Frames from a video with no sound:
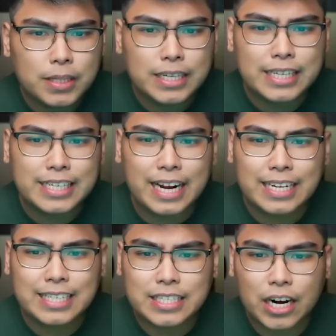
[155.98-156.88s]
Ba't hindi siya
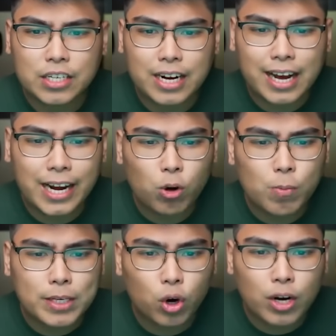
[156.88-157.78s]
nagcha-charge? Akala ko
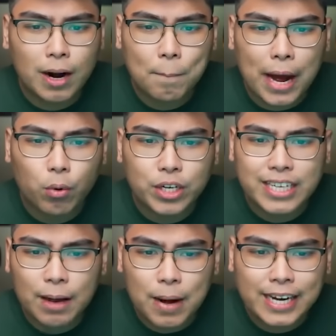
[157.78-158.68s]
ba solar powered
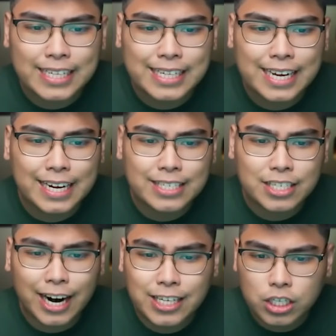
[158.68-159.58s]
ka? Bakit hindi ka
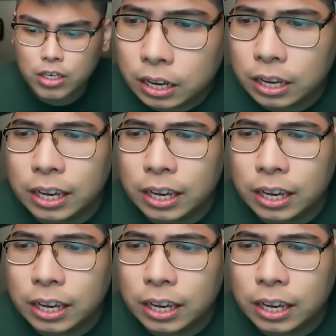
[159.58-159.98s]
nagcha-charge?